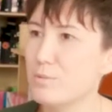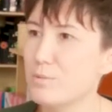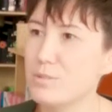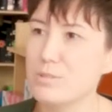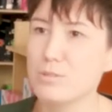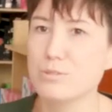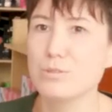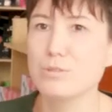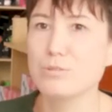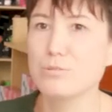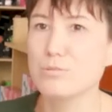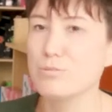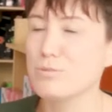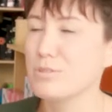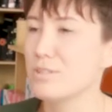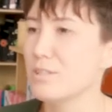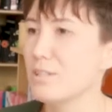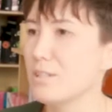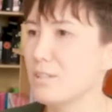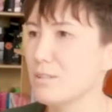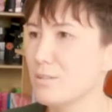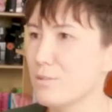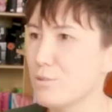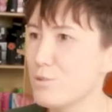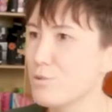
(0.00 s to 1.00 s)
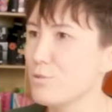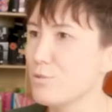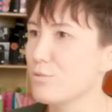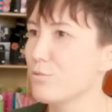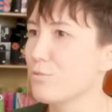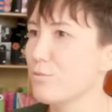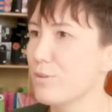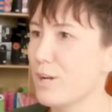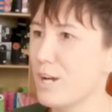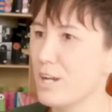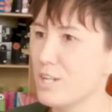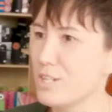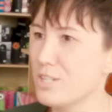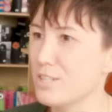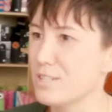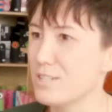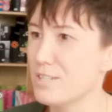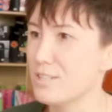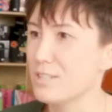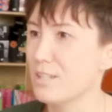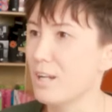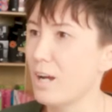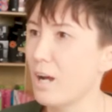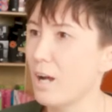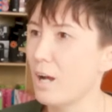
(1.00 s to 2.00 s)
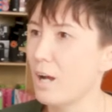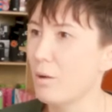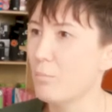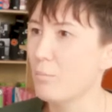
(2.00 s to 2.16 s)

parce que tout ce qui est euh, chauffage, etc.,